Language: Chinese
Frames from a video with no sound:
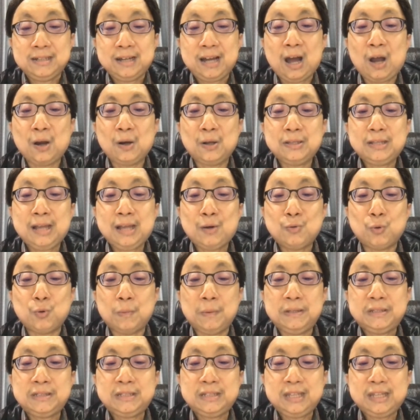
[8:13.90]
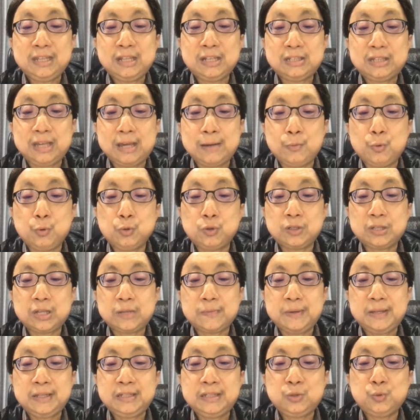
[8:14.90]
好了，那我们今天的节目就在
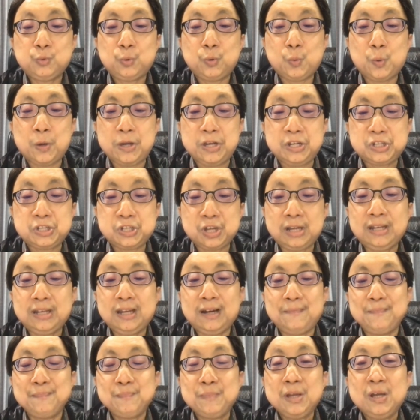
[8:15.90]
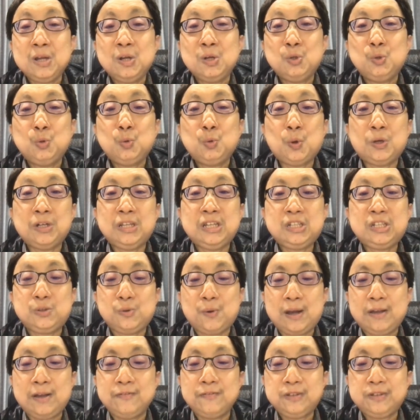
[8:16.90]
这边进入尾声了。如果你
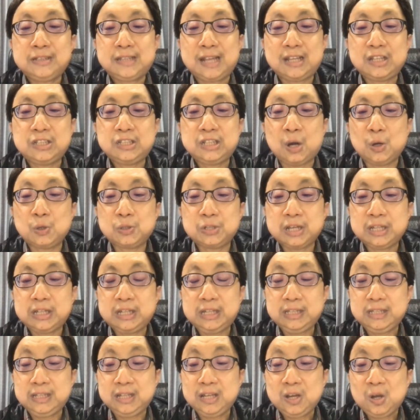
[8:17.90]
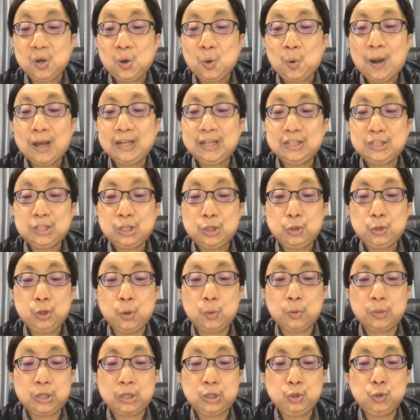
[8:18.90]
喜欢 v i s a 的小声音，欢迎订
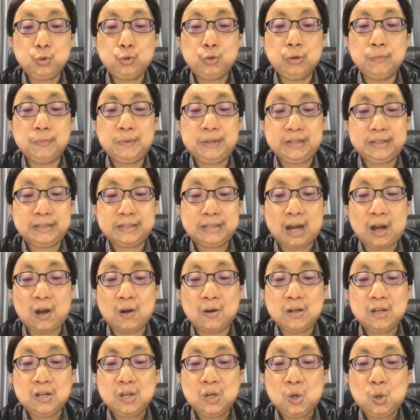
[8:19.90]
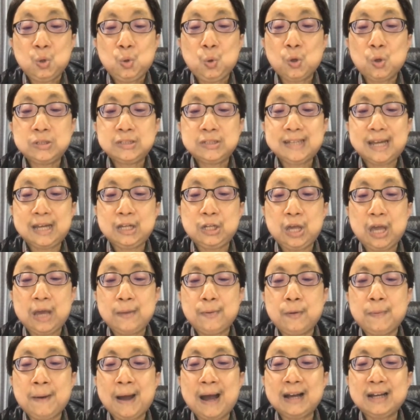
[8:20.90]
阅我的 YouTube 频道，或是在
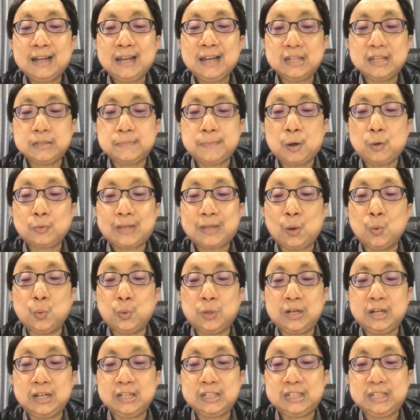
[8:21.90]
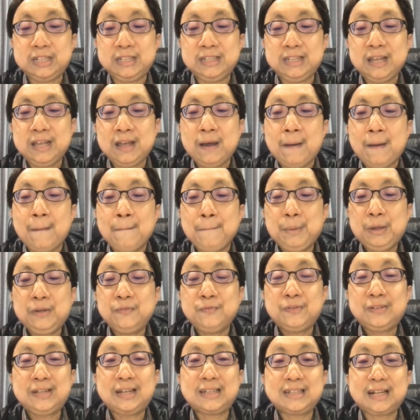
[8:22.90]
Apple Podcast 帮我打五颗星，
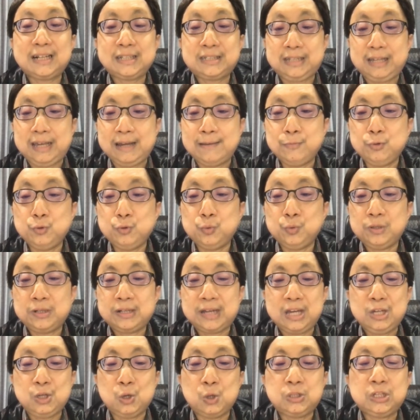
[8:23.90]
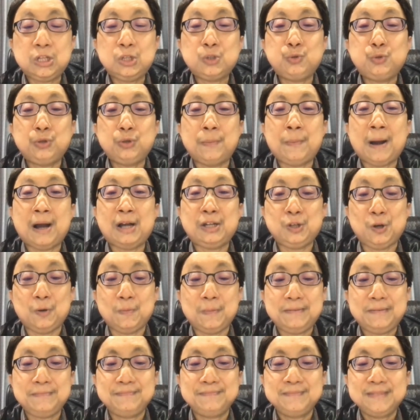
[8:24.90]
并分享这个节目给有兴趣的朋友
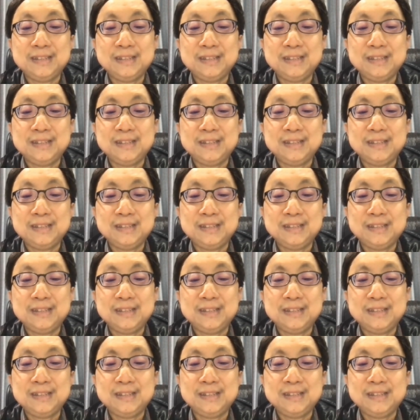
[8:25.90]
们。